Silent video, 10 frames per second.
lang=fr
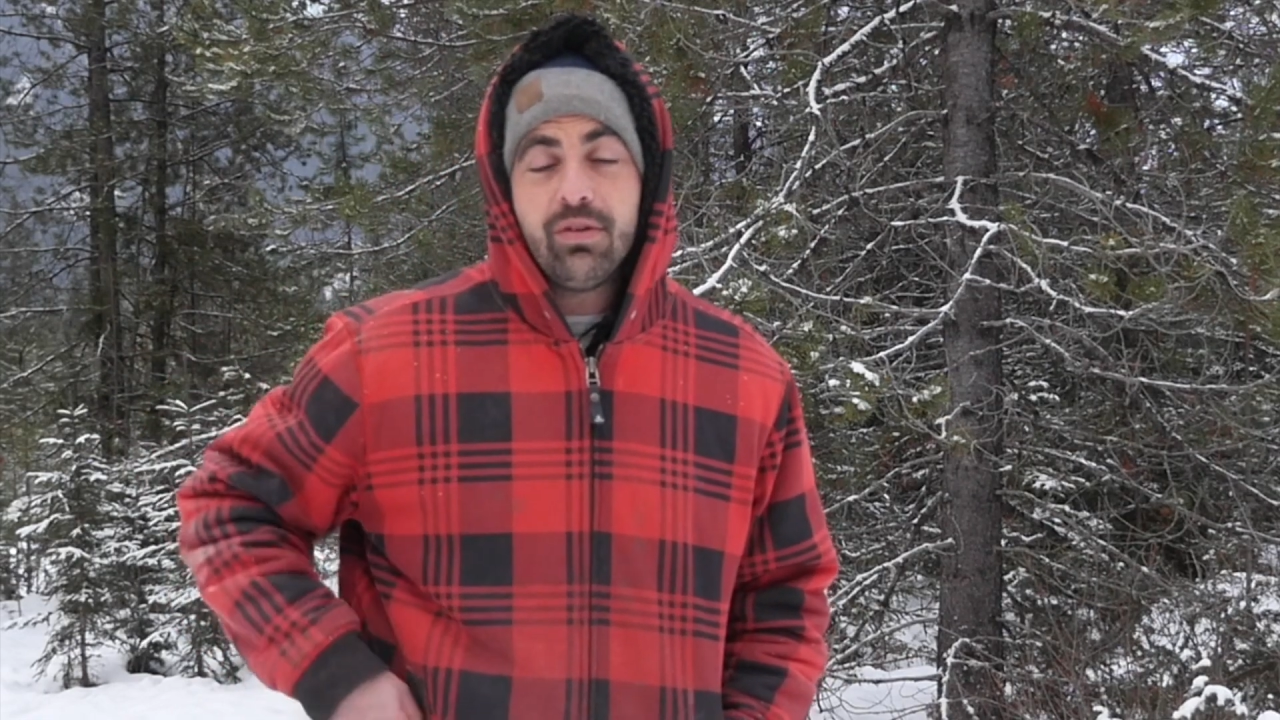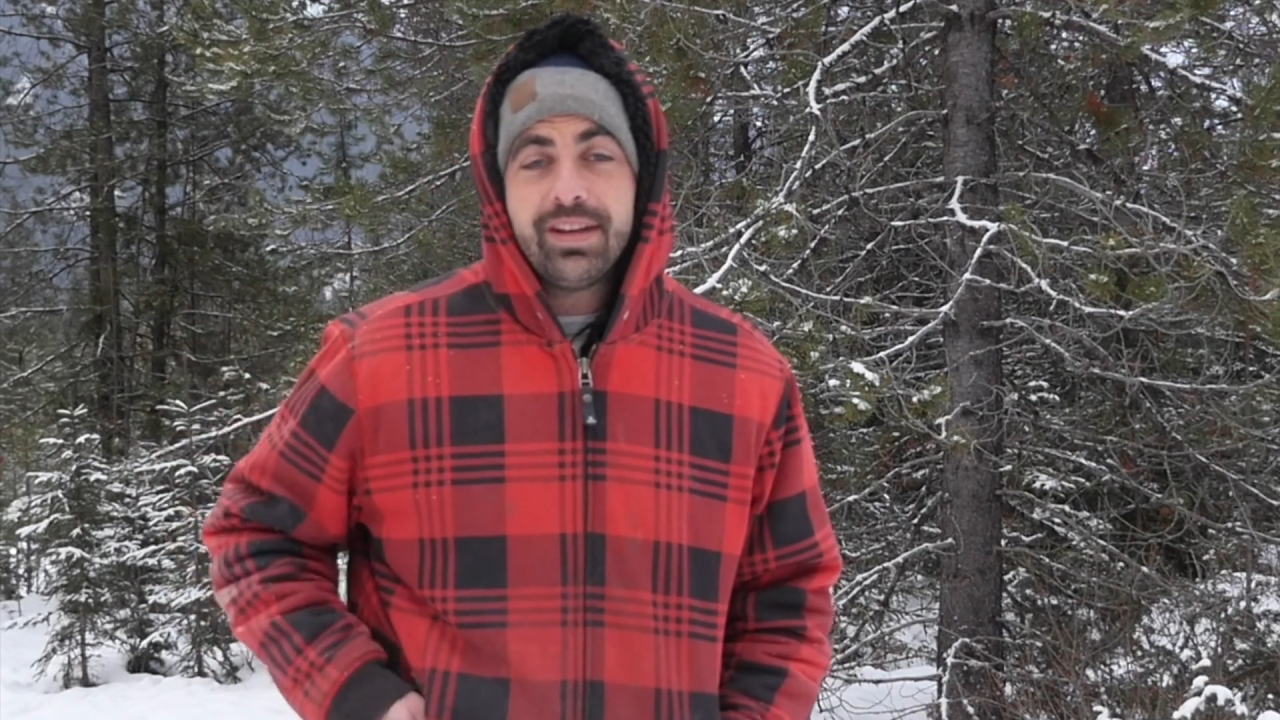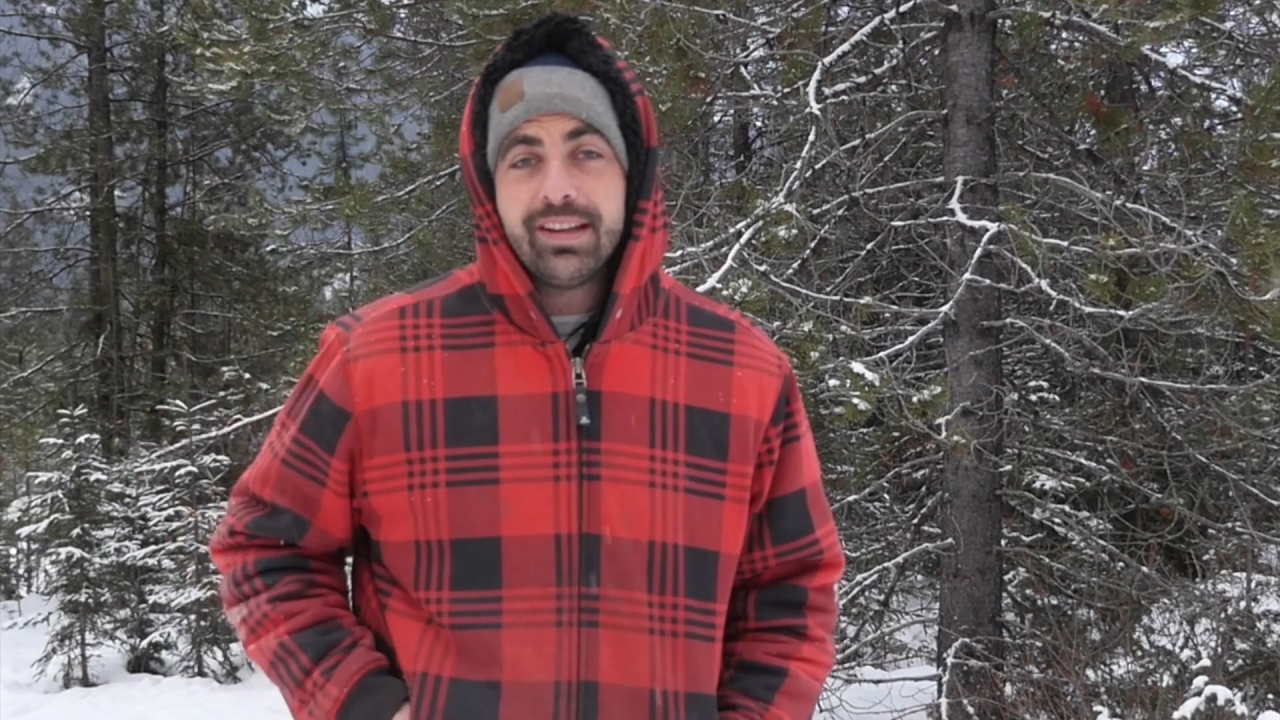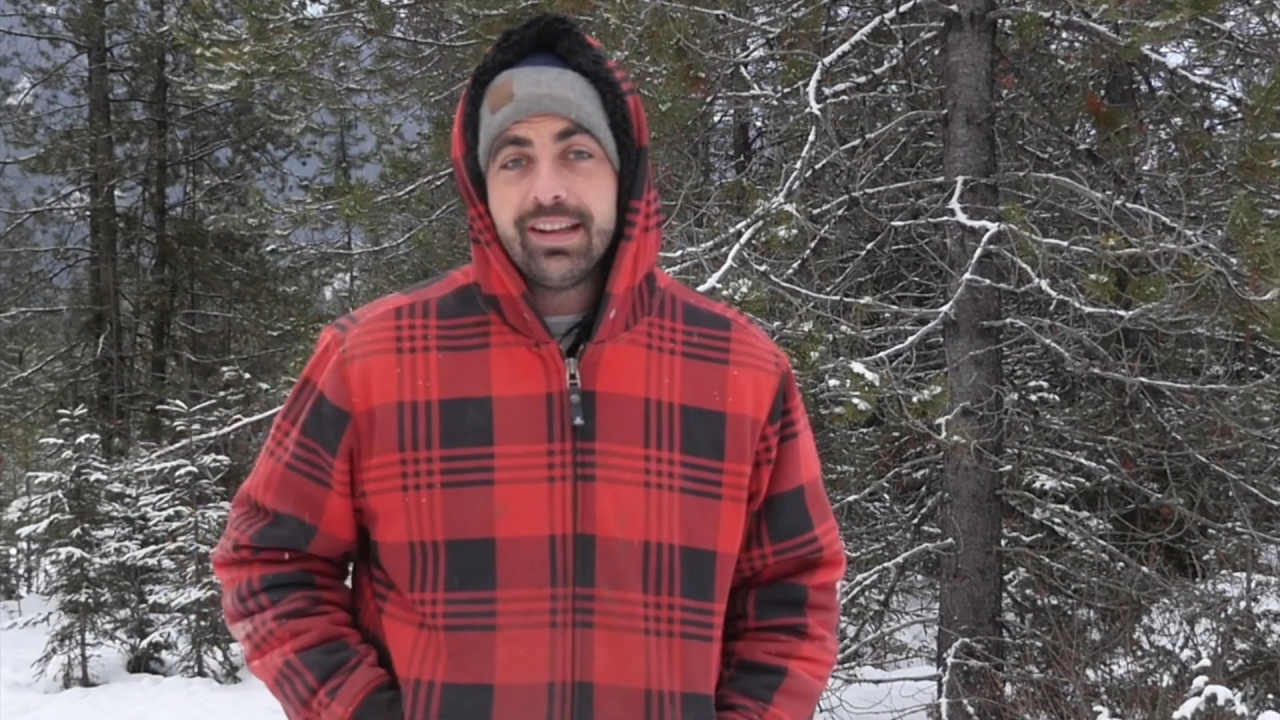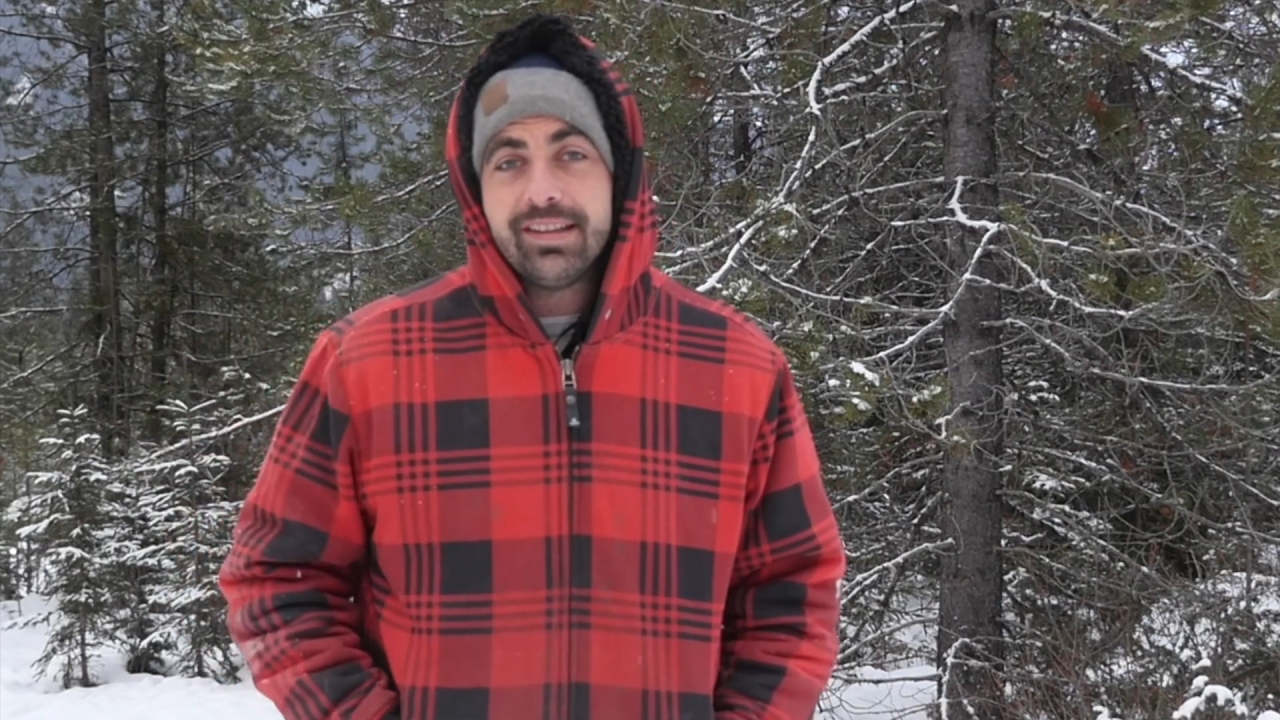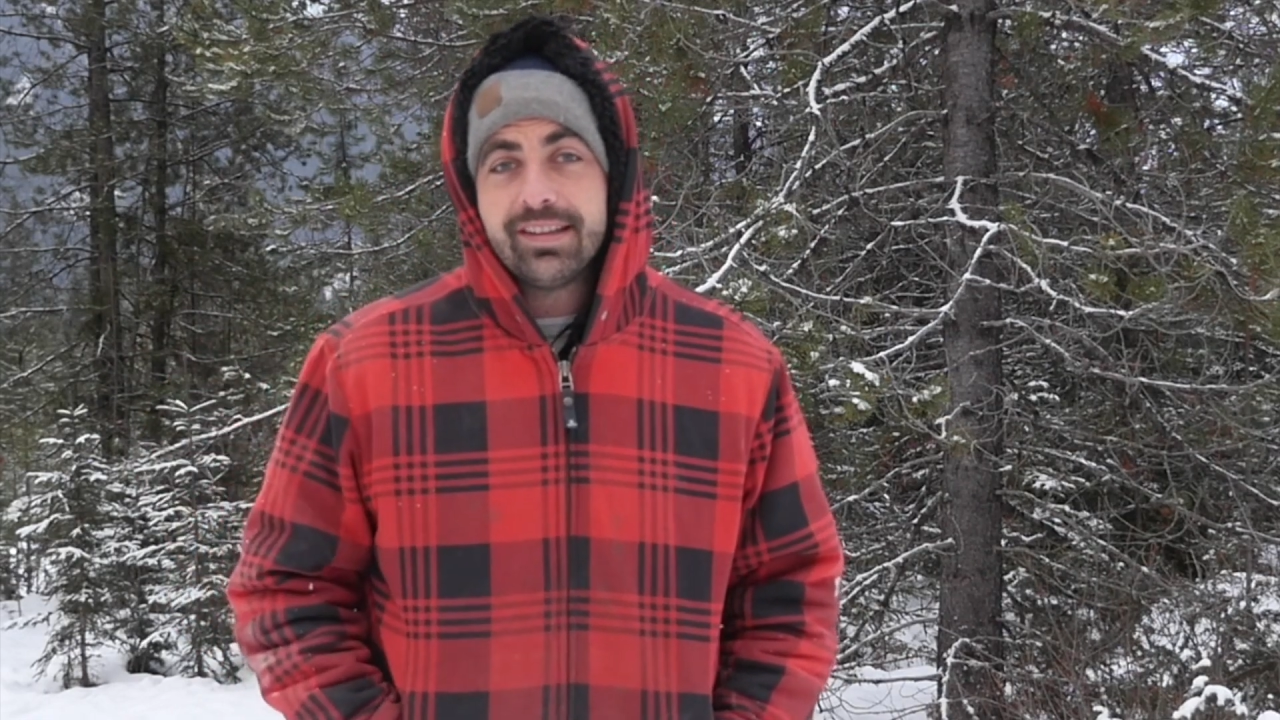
le lien de la